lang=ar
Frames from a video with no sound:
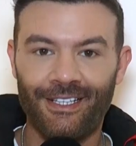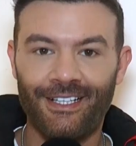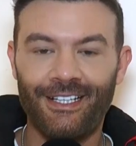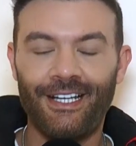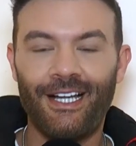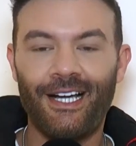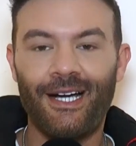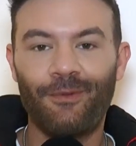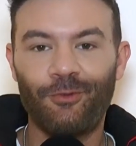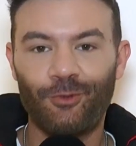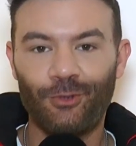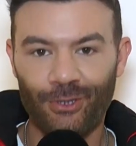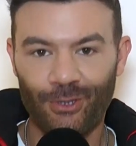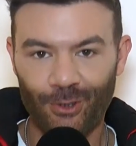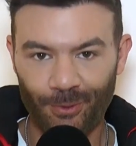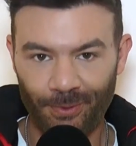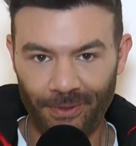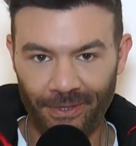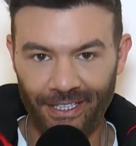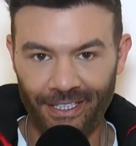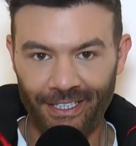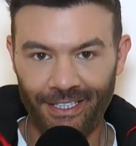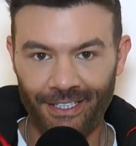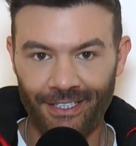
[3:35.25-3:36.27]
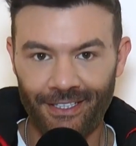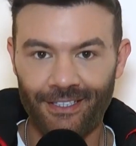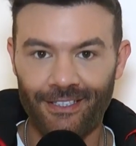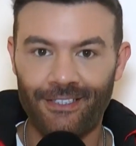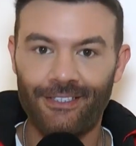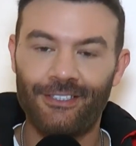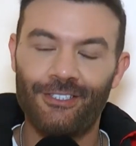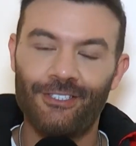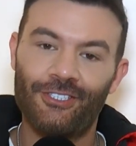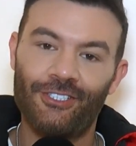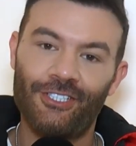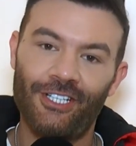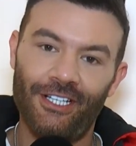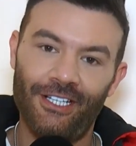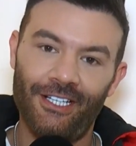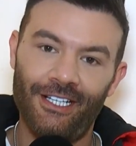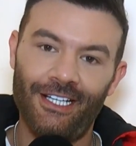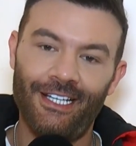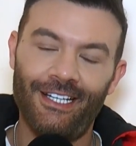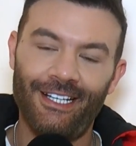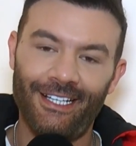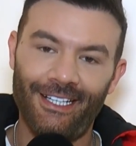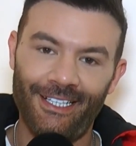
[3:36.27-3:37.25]
كل عام وانتم بخير ان شاء
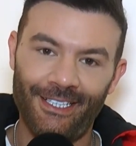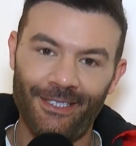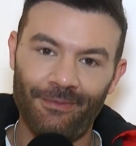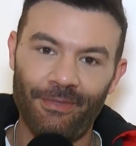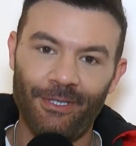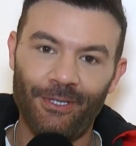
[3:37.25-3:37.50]
الله هالعيد